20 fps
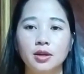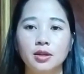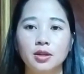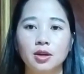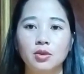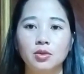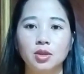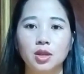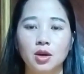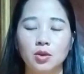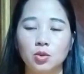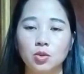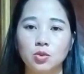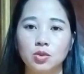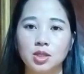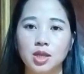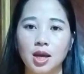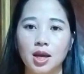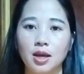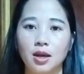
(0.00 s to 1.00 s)
trò thầu
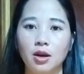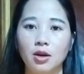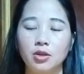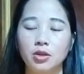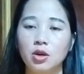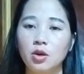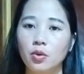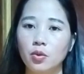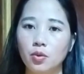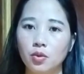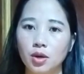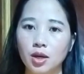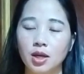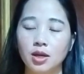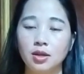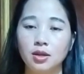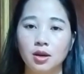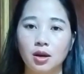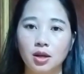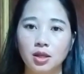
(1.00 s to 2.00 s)
tù chạy họ nhắc cú
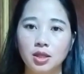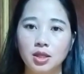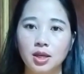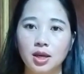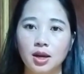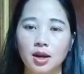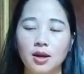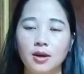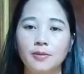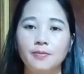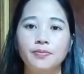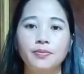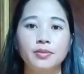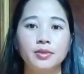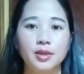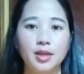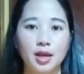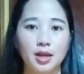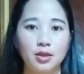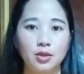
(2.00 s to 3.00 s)
lợi họ nhiệt lợi
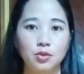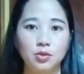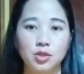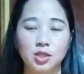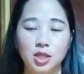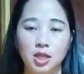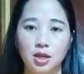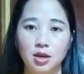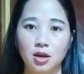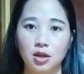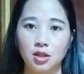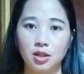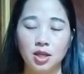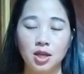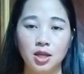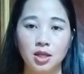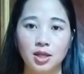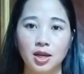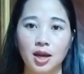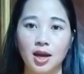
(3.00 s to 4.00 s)
chỉ tù chỉ họ
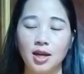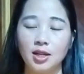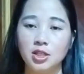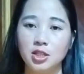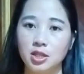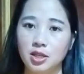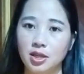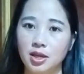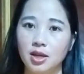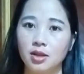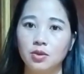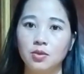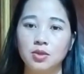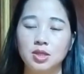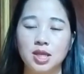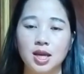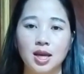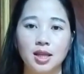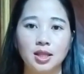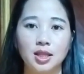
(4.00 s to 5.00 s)
ti ra các chỉ nhiệt tù
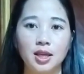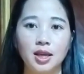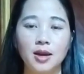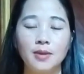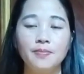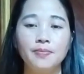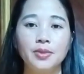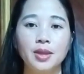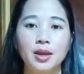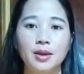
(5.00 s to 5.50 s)
chạy thiết